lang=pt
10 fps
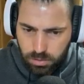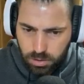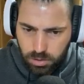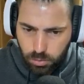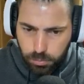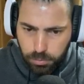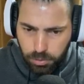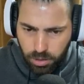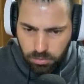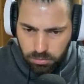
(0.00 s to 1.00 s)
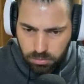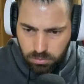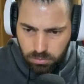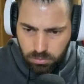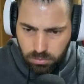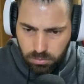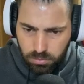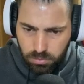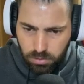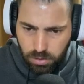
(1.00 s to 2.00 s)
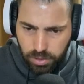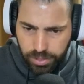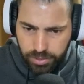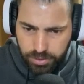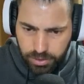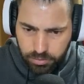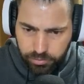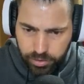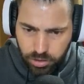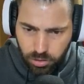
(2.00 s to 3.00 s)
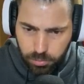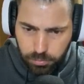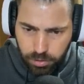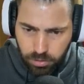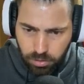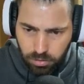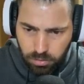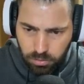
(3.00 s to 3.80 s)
Cadê o primeiro? Ah, tá lá na frente lá o primeiro lá.